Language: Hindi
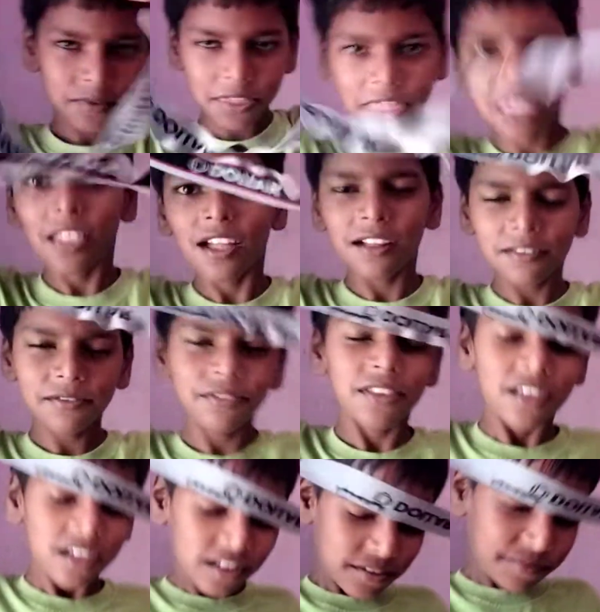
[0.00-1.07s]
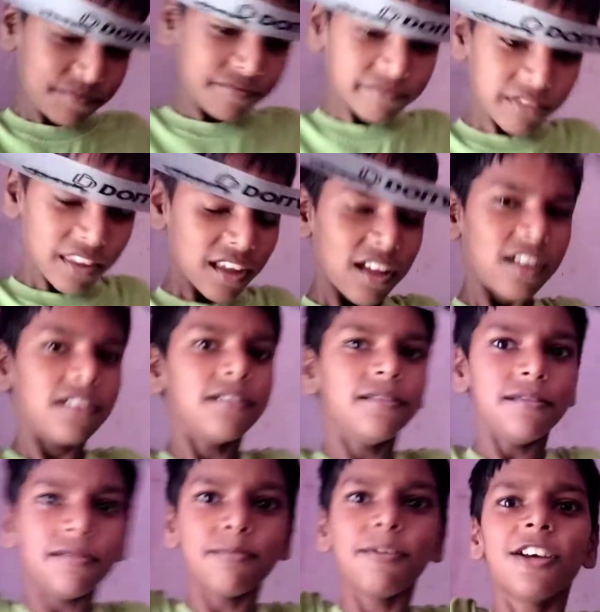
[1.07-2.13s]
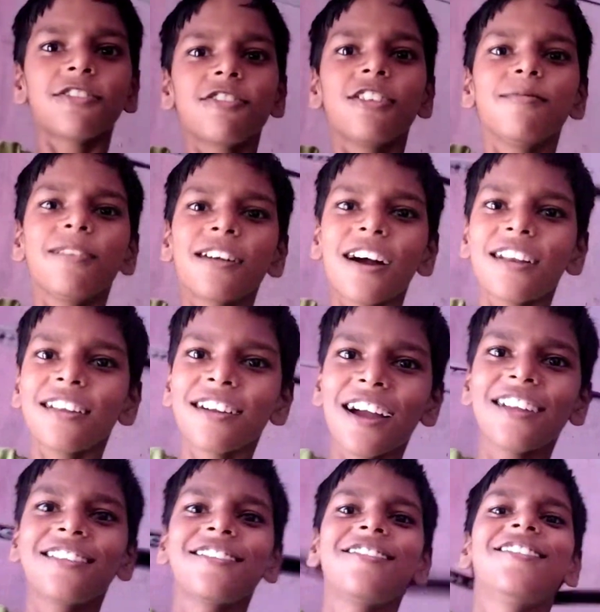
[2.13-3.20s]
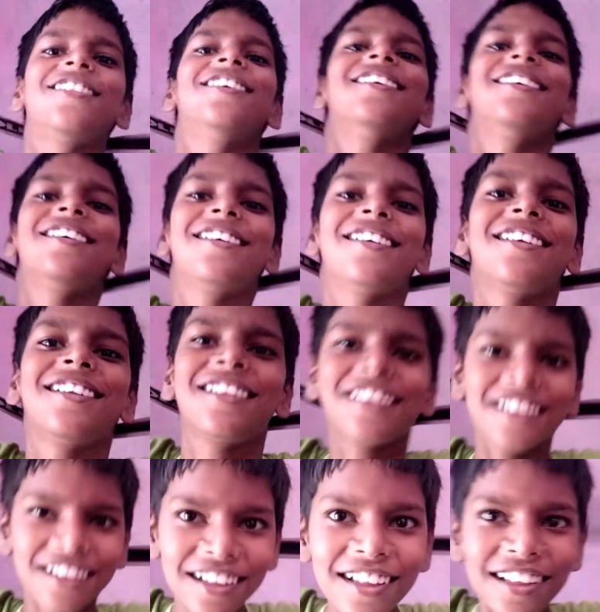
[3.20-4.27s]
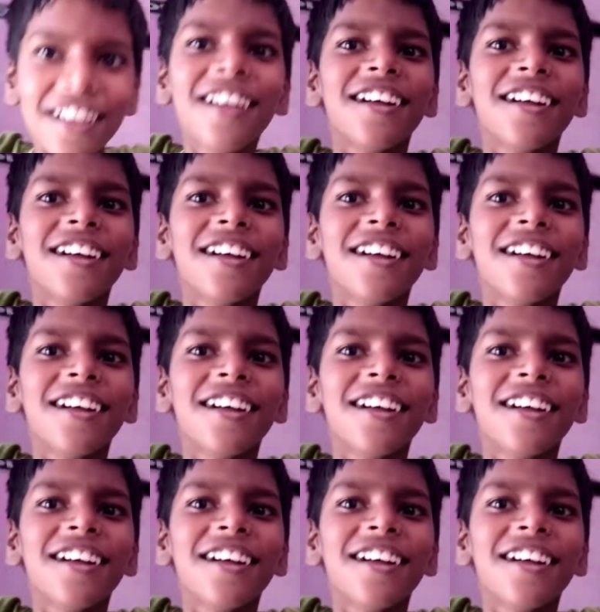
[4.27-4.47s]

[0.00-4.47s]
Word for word: तो बहुत मज़ा आया था हम लोगों को और पता तो गाने गाए थे गाने गाए थे